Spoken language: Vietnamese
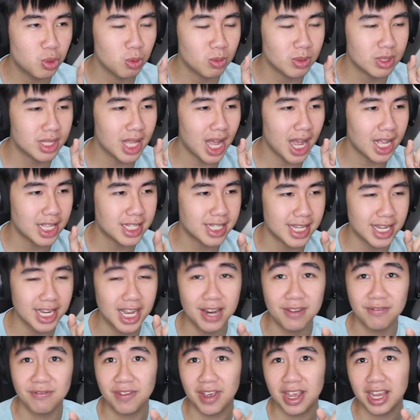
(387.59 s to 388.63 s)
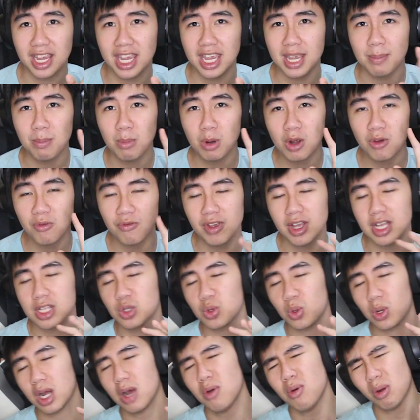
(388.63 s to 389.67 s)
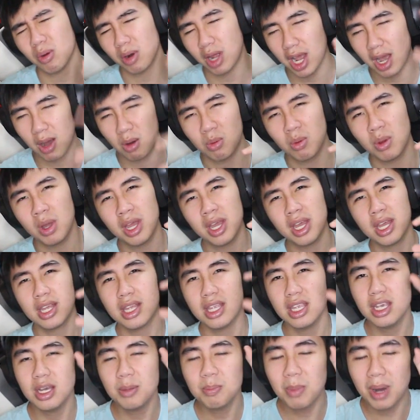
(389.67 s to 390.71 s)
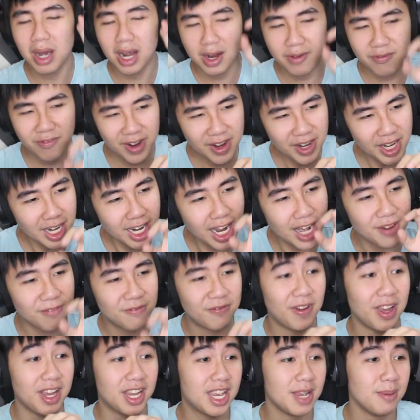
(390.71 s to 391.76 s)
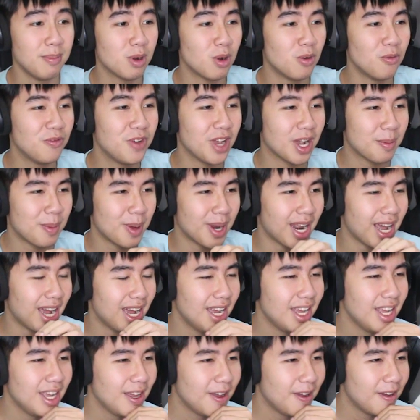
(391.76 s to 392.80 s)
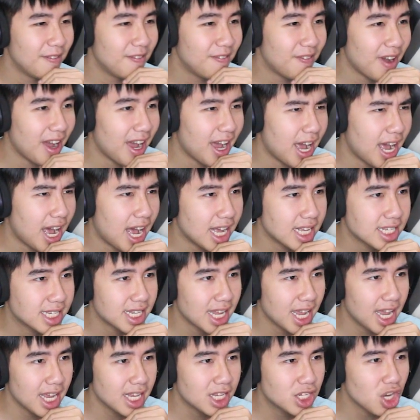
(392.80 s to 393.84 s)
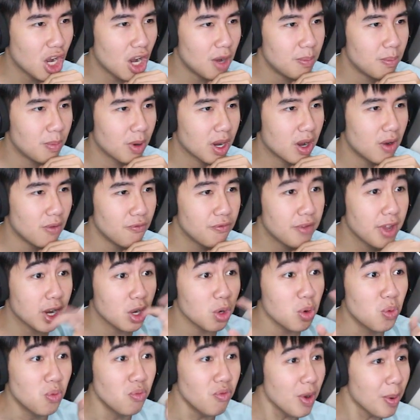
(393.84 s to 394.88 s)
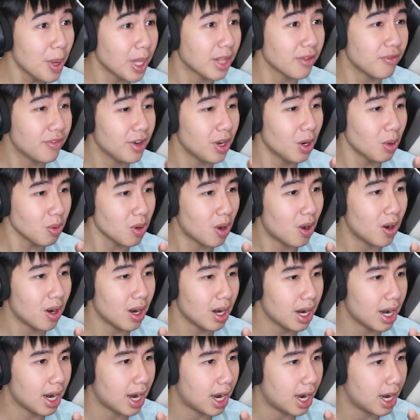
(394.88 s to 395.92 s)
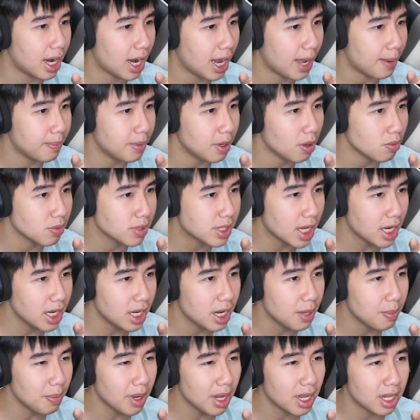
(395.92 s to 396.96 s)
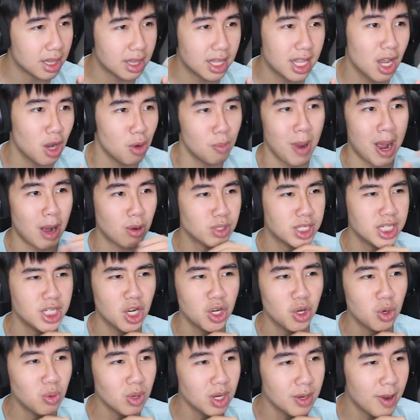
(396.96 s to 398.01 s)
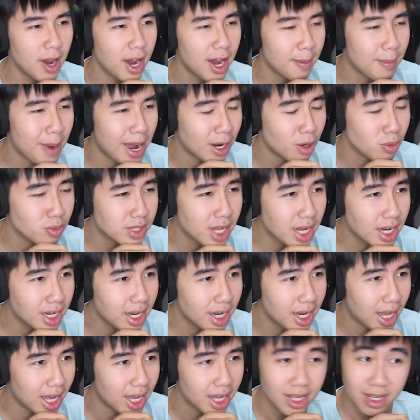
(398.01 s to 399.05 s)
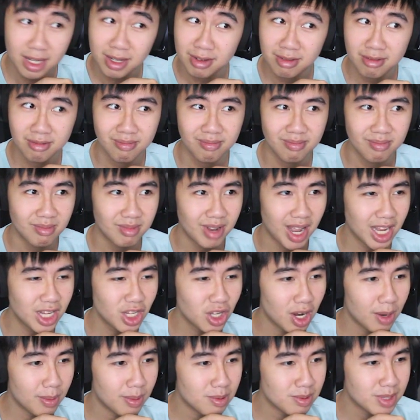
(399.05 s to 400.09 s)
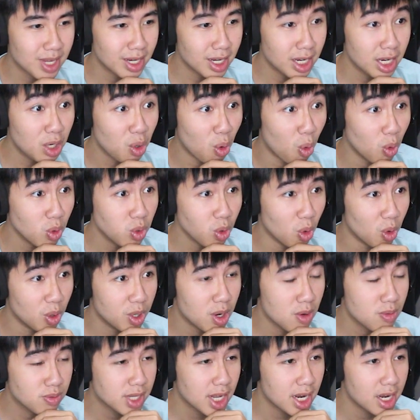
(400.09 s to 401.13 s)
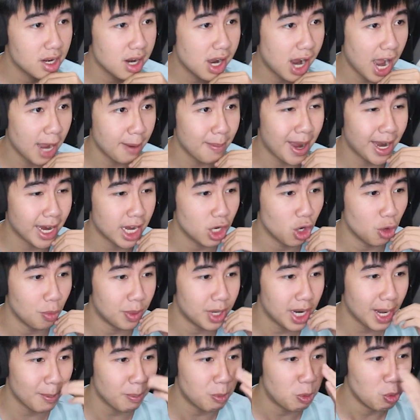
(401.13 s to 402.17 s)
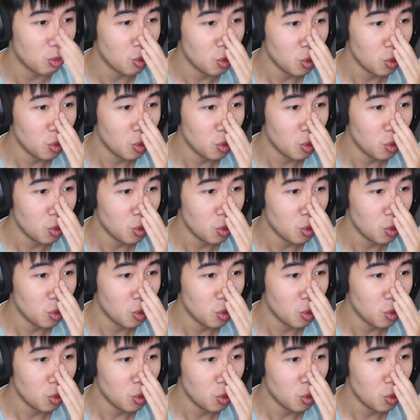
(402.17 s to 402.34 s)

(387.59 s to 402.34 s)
Chúng ta sẽ cần phải kiếm một công việc dù là không học đại học nhưng mà vẫn cần phải kiếm công việc bạn ạ và sẽ chọn một công việc đúng với bản thân Phoenix đó là làm nông dân nếu mà theo báo chí đã đúng thì đây là bà nông dân nên là hãy chọn làm nông dân đi ủa rồi nông dân lương hai ba nghìn đô một năm